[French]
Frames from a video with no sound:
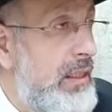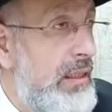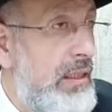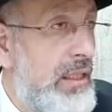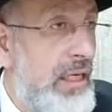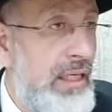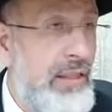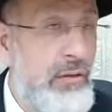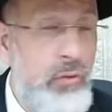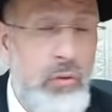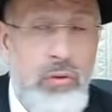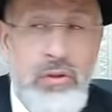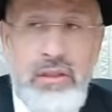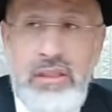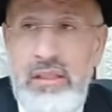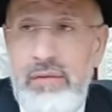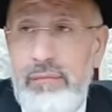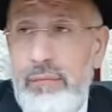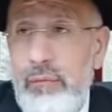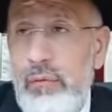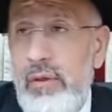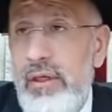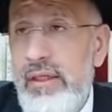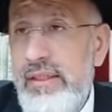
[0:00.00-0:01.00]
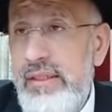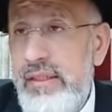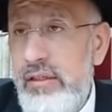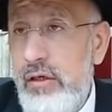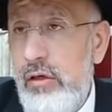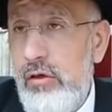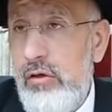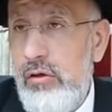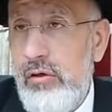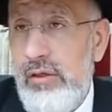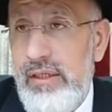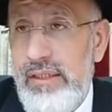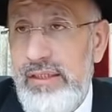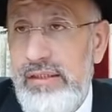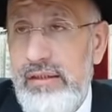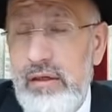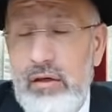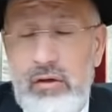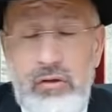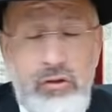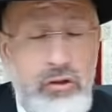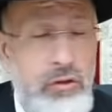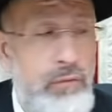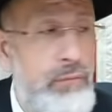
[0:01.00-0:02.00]
Et donc si vous les,
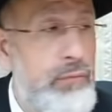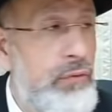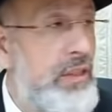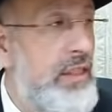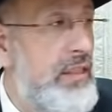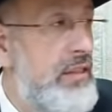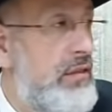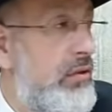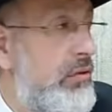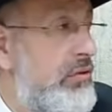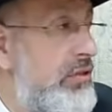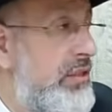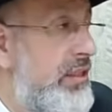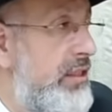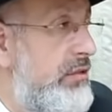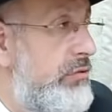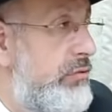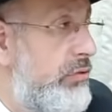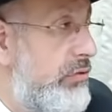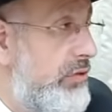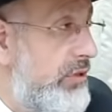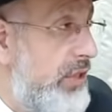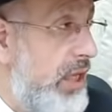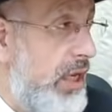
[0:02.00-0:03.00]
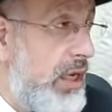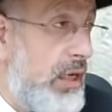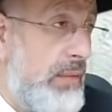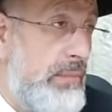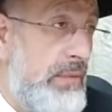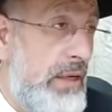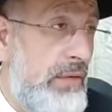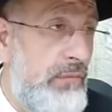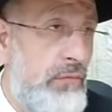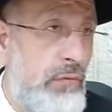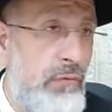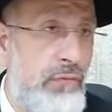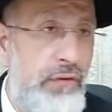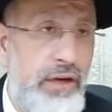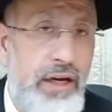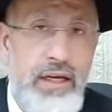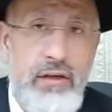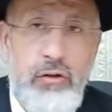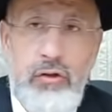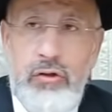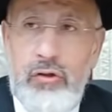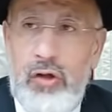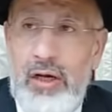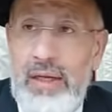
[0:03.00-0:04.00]
anges vous descendiez sur terre, eh bien vous verrez
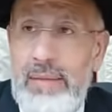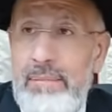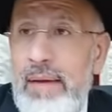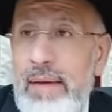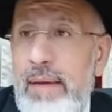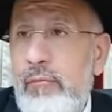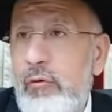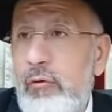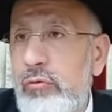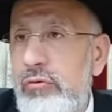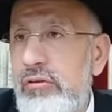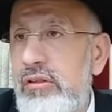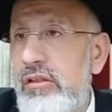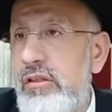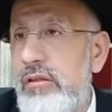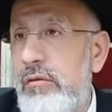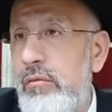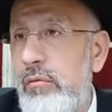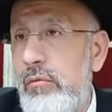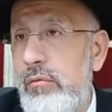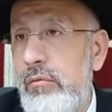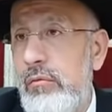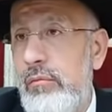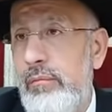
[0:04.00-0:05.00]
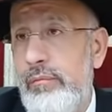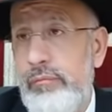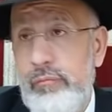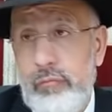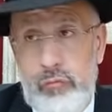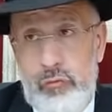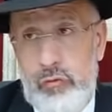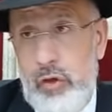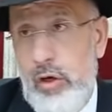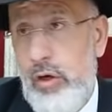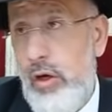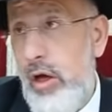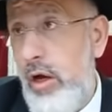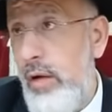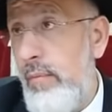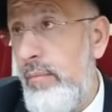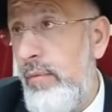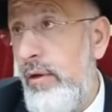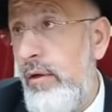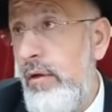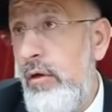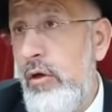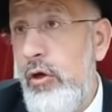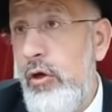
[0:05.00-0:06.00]
que dans les mêmes conditions de l'homme,